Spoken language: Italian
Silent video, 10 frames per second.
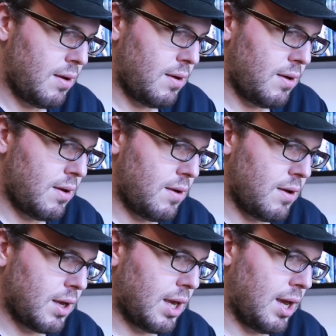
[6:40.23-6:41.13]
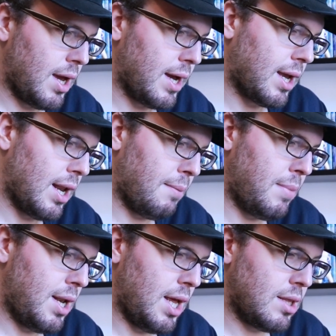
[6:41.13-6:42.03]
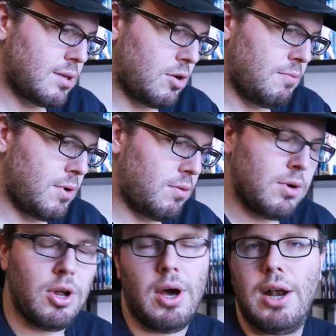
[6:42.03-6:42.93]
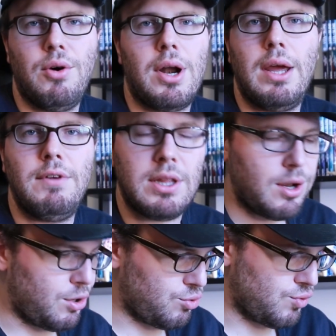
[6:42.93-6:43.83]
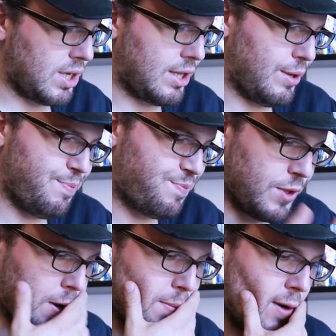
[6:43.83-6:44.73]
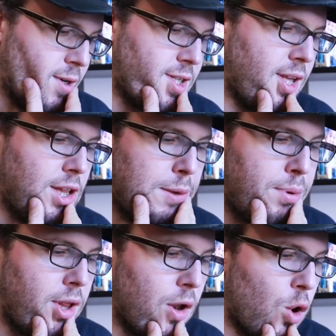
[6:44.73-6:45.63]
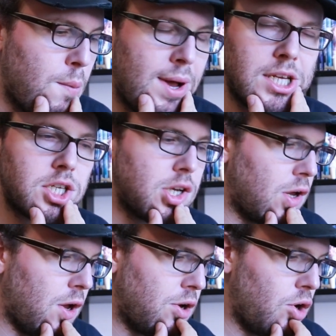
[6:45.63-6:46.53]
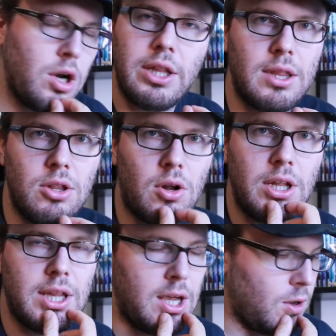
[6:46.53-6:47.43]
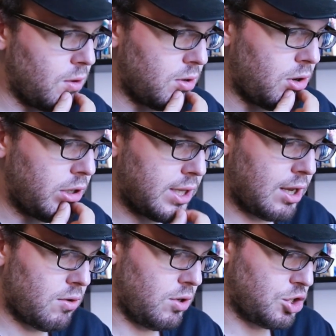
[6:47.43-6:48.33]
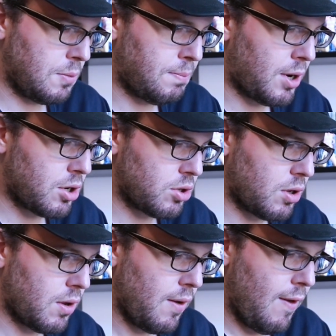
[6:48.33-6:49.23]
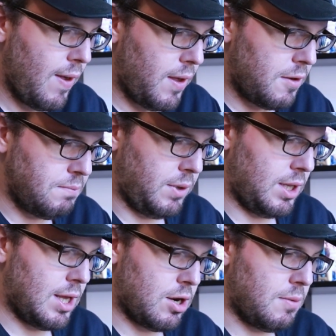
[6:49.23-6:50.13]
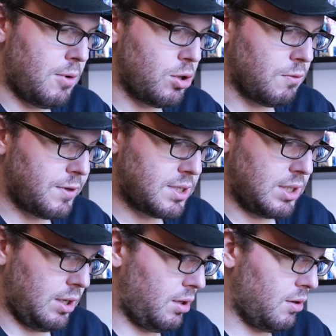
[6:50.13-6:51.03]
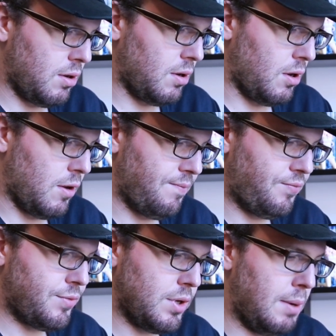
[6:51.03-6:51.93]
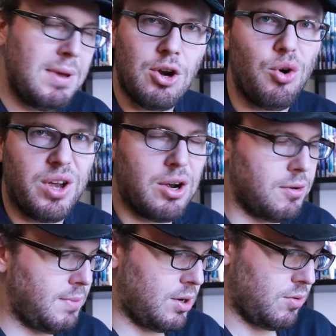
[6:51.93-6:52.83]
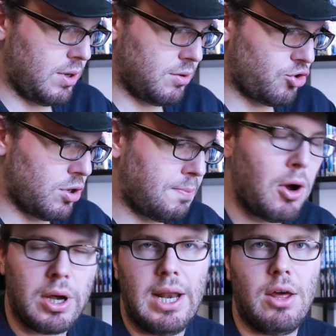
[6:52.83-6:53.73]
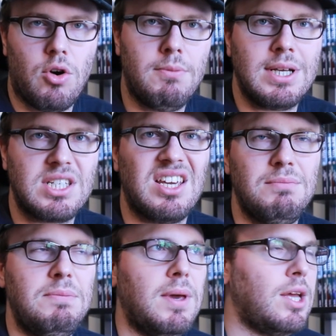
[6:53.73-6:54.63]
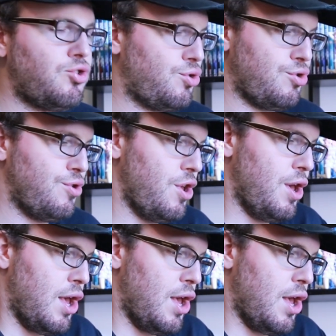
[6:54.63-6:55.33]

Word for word: eh, che è anche la bellezza numero uno. No, allora eviterò, scusate. No, per questi tipi di romance eh, non, li, non li tengo, non li tengo, non li sopporto, mi danno molto fastidio e mi annoiano, mi annoiano. Sono poche le romance che mi piacciono,